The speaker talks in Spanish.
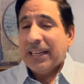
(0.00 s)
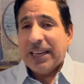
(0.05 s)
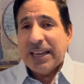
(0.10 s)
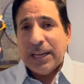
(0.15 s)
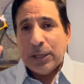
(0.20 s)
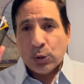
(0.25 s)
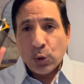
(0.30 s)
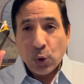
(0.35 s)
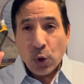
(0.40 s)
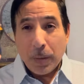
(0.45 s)

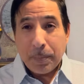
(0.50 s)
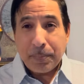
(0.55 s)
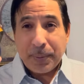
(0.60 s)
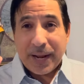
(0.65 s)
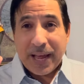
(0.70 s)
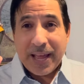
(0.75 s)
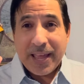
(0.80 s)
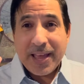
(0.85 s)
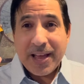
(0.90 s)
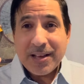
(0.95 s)
Y tú lo
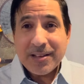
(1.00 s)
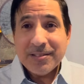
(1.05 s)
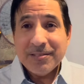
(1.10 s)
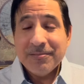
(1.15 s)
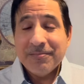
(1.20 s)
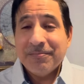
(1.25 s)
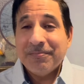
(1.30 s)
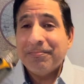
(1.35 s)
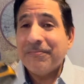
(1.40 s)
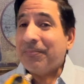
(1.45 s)
esprayas
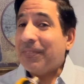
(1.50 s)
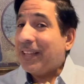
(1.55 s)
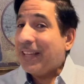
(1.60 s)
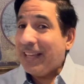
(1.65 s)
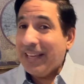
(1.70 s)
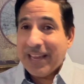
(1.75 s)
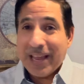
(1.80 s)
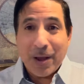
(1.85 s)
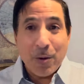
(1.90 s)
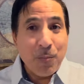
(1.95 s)

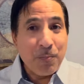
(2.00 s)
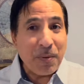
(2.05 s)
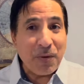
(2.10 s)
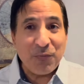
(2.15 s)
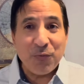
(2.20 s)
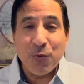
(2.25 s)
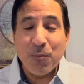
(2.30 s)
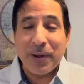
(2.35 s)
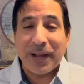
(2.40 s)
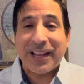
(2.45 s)
y es un
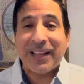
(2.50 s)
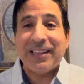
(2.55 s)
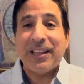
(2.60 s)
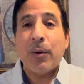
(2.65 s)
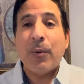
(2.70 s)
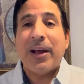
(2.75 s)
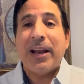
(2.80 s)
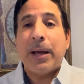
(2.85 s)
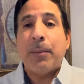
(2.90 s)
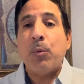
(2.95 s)
perfume que te
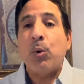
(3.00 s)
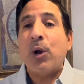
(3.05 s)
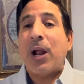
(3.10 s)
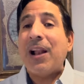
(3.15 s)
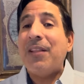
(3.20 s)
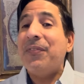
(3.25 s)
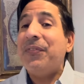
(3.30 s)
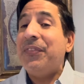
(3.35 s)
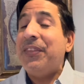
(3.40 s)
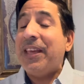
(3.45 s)
va a
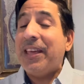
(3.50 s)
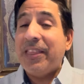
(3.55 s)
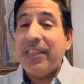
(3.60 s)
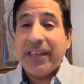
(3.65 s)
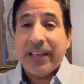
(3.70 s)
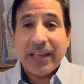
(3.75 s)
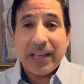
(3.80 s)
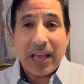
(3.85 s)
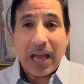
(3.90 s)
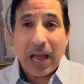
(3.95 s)
enamorar
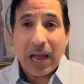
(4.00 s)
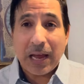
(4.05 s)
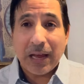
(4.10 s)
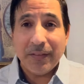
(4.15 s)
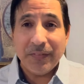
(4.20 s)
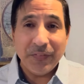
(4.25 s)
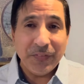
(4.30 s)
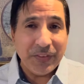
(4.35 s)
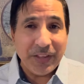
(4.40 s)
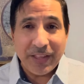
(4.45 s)
desde,
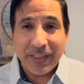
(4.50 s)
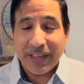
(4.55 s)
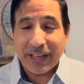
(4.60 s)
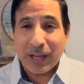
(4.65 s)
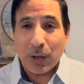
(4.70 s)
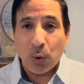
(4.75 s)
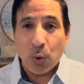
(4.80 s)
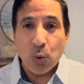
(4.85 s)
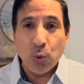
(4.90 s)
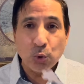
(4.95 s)
desde
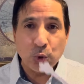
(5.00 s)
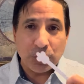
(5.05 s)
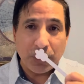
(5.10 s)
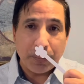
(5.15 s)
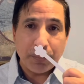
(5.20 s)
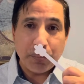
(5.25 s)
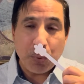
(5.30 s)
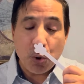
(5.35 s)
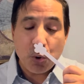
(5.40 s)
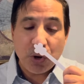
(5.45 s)
que lo uses.
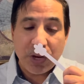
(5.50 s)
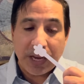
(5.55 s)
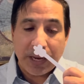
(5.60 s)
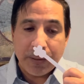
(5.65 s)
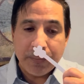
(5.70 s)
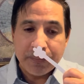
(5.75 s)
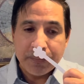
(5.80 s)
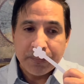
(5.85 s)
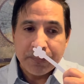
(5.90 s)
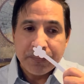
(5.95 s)
¿Por
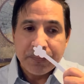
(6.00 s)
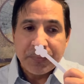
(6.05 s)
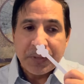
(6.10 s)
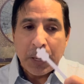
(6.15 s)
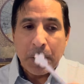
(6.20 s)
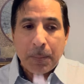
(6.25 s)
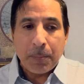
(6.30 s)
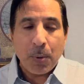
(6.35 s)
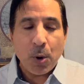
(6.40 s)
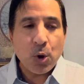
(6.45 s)
qué?
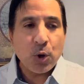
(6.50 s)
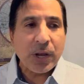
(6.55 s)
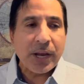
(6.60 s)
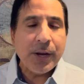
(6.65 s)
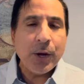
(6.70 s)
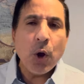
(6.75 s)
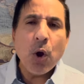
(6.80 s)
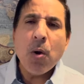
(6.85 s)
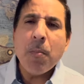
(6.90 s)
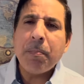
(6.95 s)
Porque
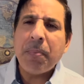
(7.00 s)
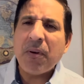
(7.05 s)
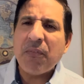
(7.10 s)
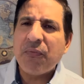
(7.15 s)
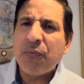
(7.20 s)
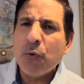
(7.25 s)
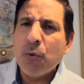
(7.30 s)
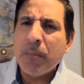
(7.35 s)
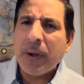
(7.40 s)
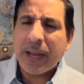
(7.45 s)
no es un
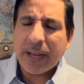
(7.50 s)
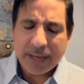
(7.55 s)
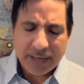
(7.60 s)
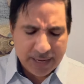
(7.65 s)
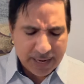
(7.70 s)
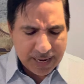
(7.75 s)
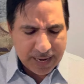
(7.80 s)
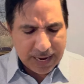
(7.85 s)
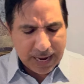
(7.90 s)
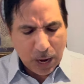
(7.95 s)
perfume,
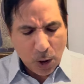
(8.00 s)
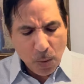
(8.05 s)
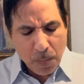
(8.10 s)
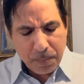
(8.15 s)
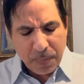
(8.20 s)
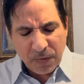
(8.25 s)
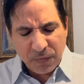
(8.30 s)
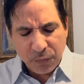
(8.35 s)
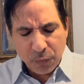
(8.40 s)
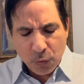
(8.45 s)
eh, es un
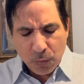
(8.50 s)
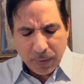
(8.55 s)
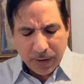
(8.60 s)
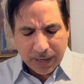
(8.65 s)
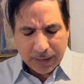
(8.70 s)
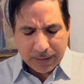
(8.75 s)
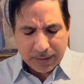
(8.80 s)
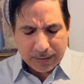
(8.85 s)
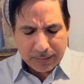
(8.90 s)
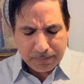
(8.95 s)

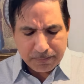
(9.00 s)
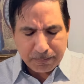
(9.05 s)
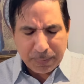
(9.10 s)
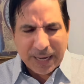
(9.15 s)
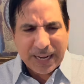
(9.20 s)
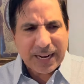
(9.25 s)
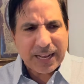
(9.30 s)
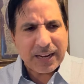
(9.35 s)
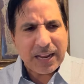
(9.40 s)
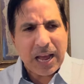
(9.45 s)
perfume
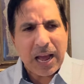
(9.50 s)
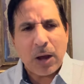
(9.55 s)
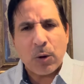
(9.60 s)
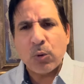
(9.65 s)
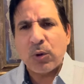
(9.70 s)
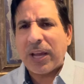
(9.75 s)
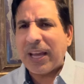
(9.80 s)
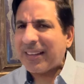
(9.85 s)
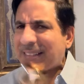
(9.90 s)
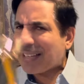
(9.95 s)
para,
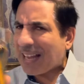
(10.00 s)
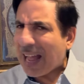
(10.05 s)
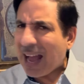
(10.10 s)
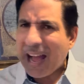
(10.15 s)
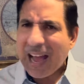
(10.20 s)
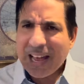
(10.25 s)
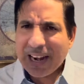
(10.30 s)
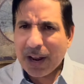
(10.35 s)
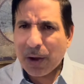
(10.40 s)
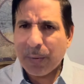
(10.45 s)
aunque es
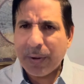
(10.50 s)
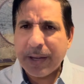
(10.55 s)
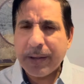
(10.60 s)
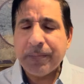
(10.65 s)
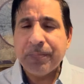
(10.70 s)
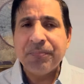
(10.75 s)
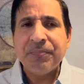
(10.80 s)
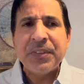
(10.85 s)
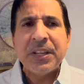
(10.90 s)
árabe,